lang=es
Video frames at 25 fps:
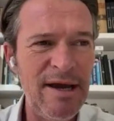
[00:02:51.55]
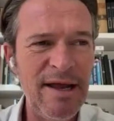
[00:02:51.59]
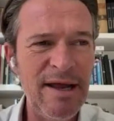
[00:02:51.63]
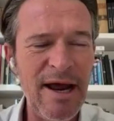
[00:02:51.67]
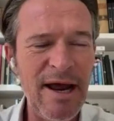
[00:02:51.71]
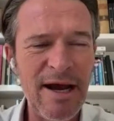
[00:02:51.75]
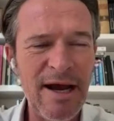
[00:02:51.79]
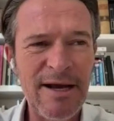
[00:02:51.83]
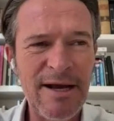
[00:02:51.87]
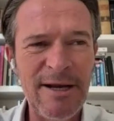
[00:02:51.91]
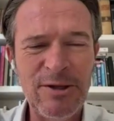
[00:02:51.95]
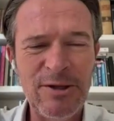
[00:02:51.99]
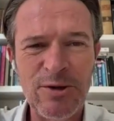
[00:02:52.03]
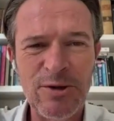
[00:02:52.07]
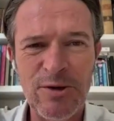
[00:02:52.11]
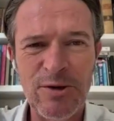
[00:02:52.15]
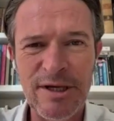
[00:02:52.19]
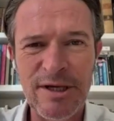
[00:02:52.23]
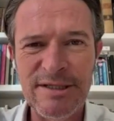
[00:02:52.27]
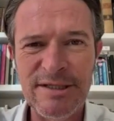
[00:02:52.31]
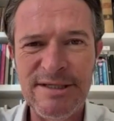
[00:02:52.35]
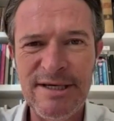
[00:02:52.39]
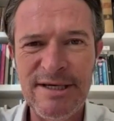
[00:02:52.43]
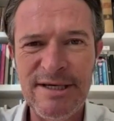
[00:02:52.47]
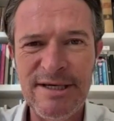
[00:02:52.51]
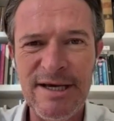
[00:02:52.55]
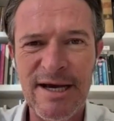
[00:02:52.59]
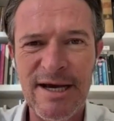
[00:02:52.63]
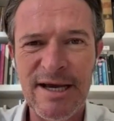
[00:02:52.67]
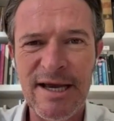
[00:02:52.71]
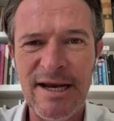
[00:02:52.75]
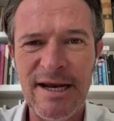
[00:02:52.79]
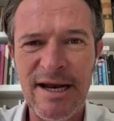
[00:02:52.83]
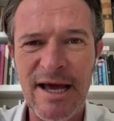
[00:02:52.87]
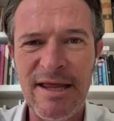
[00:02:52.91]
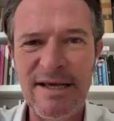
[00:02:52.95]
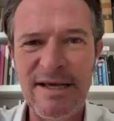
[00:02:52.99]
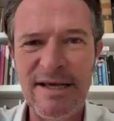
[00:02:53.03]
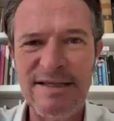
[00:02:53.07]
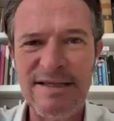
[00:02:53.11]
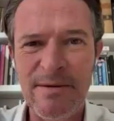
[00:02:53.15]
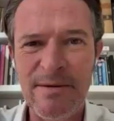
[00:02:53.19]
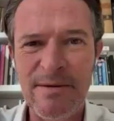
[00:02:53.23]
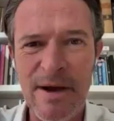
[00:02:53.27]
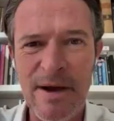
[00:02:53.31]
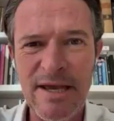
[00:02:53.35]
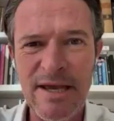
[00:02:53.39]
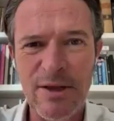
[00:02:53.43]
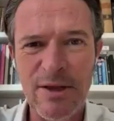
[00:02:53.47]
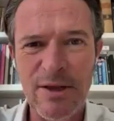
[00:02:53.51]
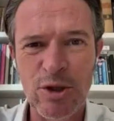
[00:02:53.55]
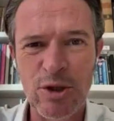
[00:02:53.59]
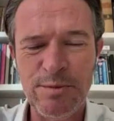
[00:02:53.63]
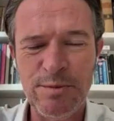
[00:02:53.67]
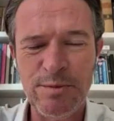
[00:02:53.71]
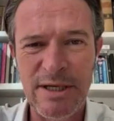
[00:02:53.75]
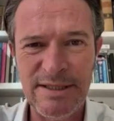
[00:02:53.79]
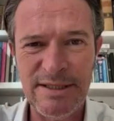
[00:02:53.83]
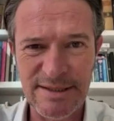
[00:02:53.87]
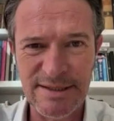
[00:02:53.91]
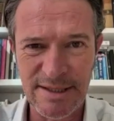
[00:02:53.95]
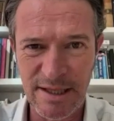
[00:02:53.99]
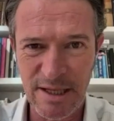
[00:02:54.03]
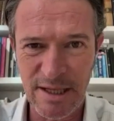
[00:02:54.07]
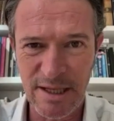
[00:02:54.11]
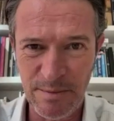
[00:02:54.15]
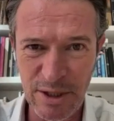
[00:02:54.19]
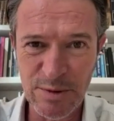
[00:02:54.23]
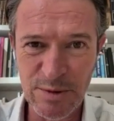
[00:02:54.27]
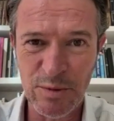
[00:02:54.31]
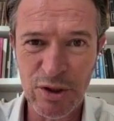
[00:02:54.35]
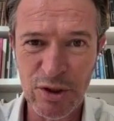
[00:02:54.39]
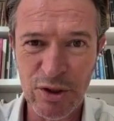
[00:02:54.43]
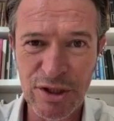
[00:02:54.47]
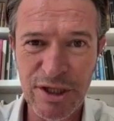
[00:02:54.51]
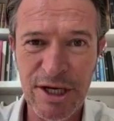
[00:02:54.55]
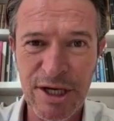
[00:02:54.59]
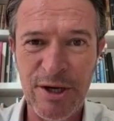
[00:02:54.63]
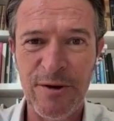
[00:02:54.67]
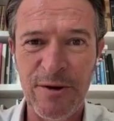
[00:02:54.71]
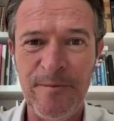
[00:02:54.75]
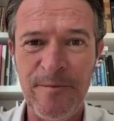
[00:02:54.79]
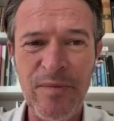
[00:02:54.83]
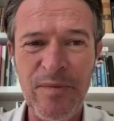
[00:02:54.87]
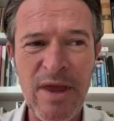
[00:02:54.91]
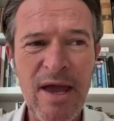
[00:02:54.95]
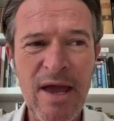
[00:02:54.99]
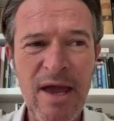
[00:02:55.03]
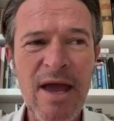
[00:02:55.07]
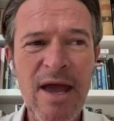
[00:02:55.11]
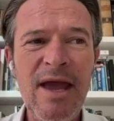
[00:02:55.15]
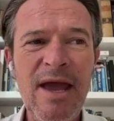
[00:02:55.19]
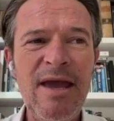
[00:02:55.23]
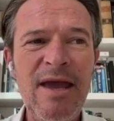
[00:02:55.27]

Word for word: Heráclito decía que nadie se baña dos veces en el mismo río.